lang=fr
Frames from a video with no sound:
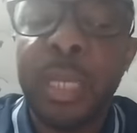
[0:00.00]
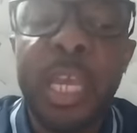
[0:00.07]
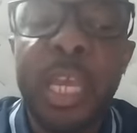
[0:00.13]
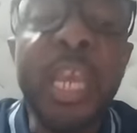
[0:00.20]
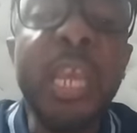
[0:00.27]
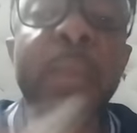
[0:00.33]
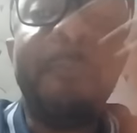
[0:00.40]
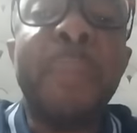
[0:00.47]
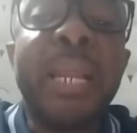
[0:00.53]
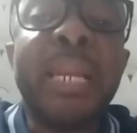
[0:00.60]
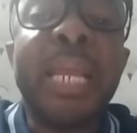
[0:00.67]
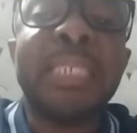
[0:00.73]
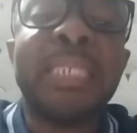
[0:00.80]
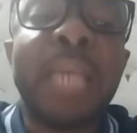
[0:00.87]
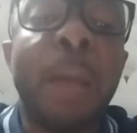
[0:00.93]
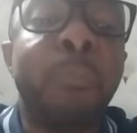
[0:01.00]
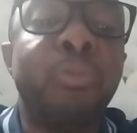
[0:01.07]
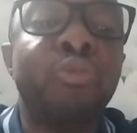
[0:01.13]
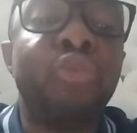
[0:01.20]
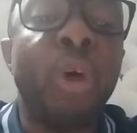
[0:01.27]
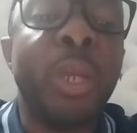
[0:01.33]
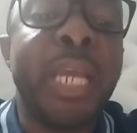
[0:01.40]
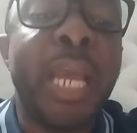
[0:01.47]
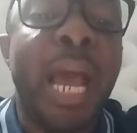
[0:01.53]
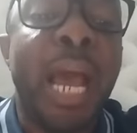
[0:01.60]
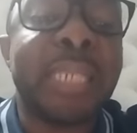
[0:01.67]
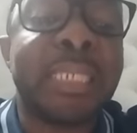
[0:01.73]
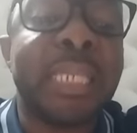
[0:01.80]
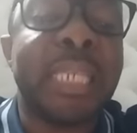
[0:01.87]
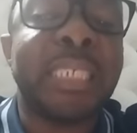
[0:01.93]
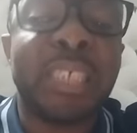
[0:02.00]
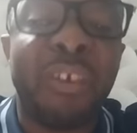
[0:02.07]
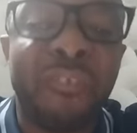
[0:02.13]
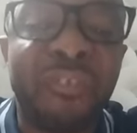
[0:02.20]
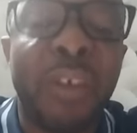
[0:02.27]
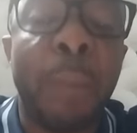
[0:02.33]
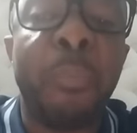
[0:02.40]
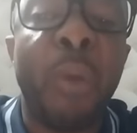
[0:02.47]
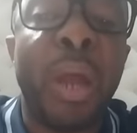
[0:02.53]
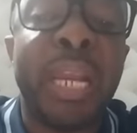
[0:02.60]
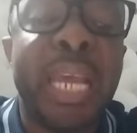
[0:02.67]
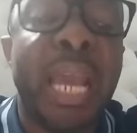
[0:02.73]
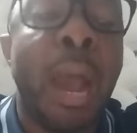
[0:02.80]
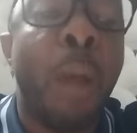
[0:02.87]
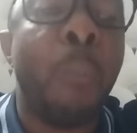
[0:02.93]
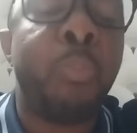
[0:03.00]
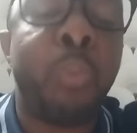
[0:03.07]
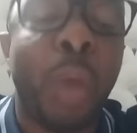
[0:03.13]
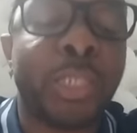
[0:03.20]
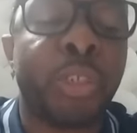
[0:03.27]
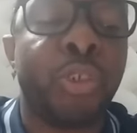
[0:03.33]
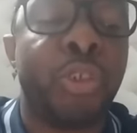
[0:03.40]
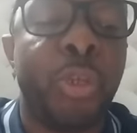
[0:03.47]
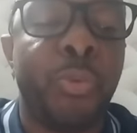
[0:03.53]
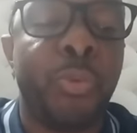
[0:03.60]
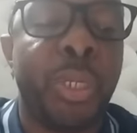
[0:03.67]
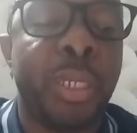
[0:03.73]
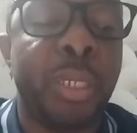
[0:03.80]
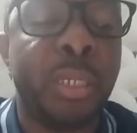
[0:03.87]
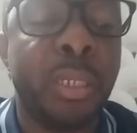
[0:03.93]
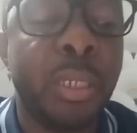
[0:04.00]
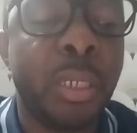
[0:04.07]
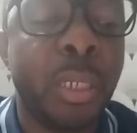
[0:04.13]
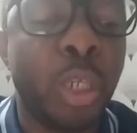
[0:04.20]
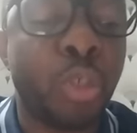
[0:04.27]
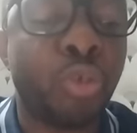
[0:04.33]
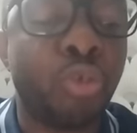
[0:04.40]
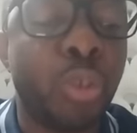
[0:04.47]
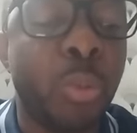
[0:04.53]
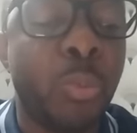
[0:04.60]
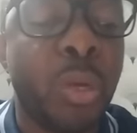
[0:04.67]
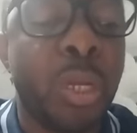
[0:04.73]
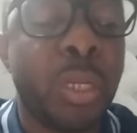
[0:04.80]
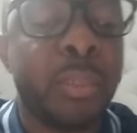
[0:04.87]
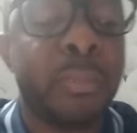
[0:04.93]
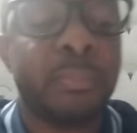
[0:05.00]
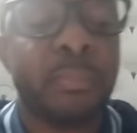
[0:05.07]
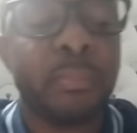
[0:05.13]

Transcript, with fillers: Il prenait ça pour donner à ses enfants pour aller en boîte de nuit. Excusez-moi. Hein?